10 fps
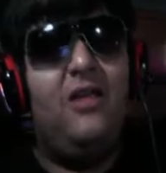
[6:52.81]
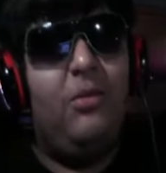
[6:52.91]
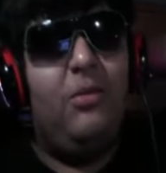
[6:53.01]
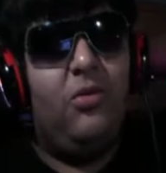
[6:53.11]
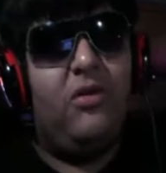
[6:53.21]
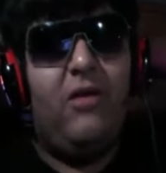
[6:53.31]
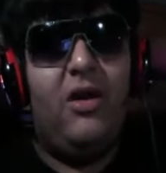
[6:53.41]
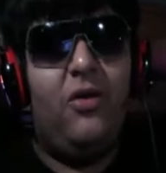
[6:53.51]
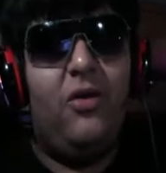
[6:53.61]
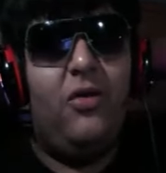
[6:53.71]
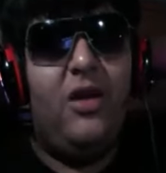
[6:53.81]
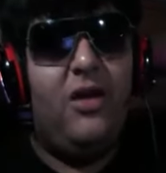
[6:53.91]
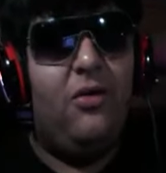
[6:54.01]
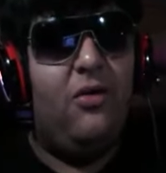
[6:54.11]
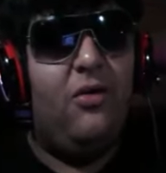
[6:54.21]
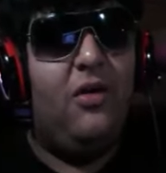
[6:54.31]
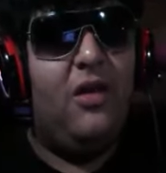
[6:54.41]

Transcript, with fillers: el tipo trabaja en otro lado,